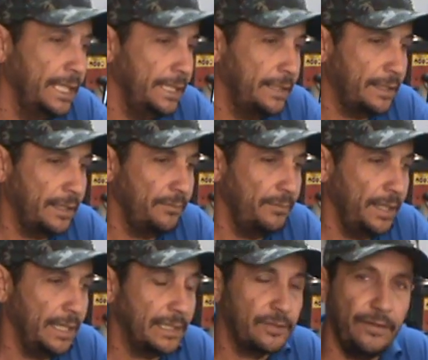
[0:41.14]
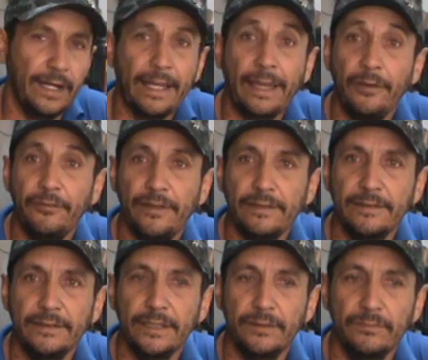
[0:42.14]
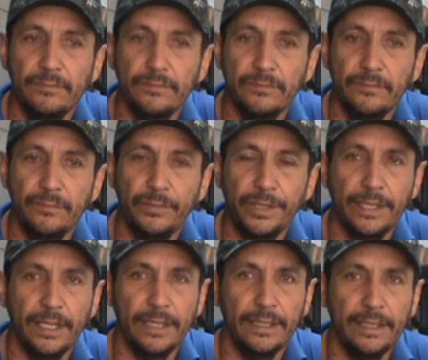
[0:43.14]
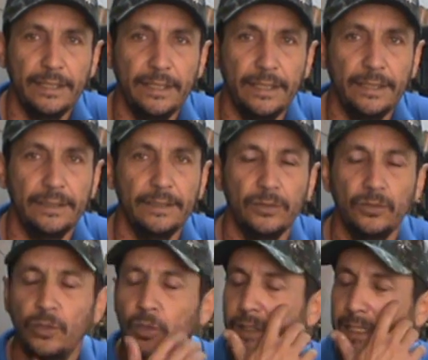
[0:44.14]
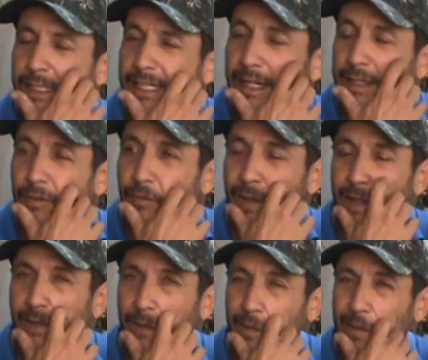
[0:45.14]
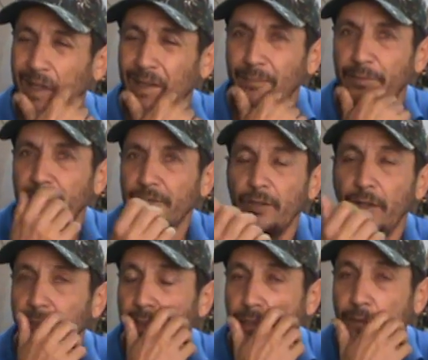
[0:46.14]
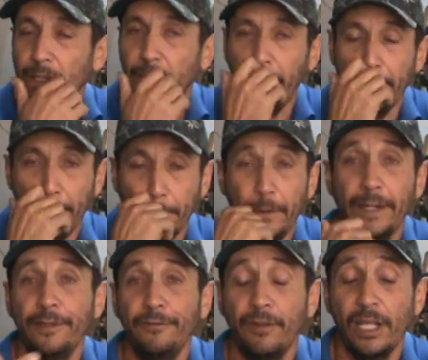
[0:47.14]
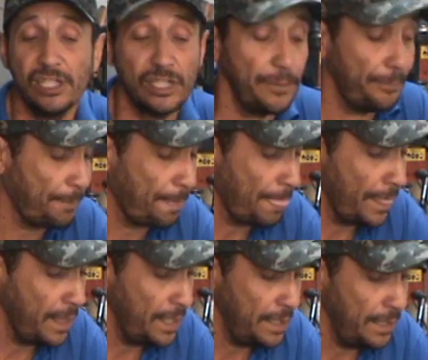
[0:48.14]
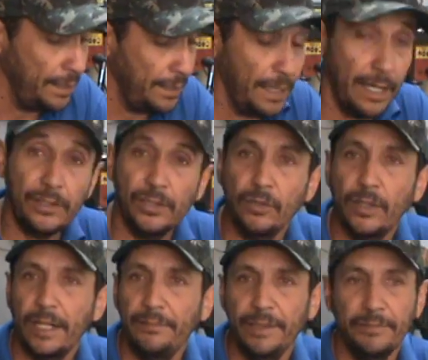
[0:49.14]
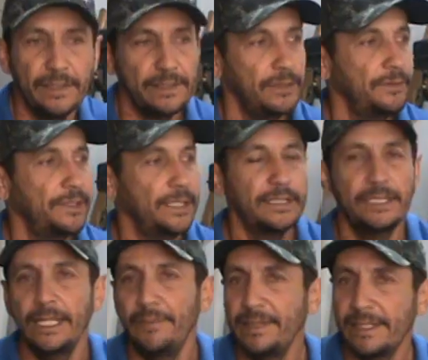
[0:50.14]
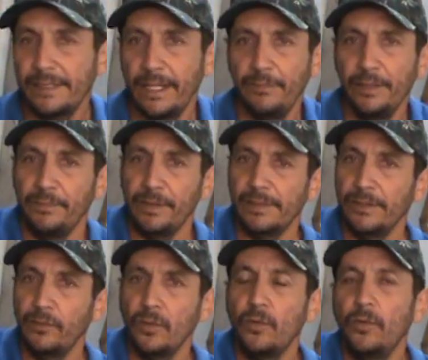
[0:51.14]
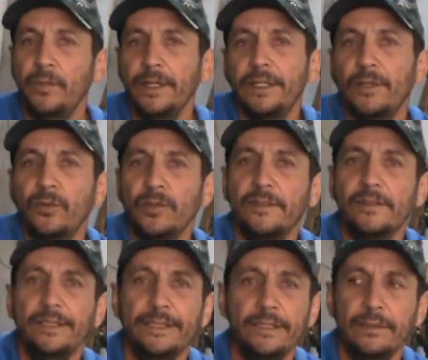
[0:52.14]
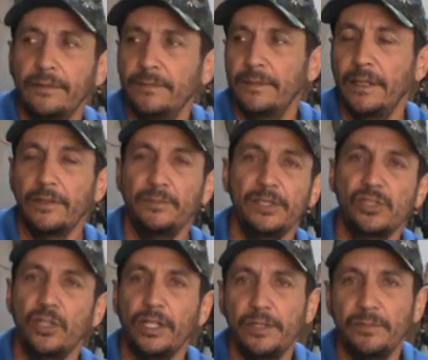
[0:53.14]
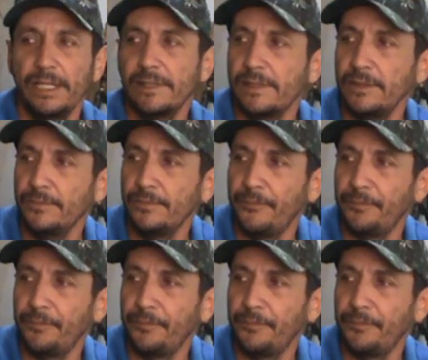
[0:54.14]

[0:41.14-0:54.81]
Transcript: e também as facas que eu fazia. Porque além de eu gostar de arco e flecha, e tá profissionalmente eu trabalhando com arco e flecha, atiro carabina pressão, tanto tem as minhas carabinas pressão que eu comprei, tá todas aí, as pistolas de pressão.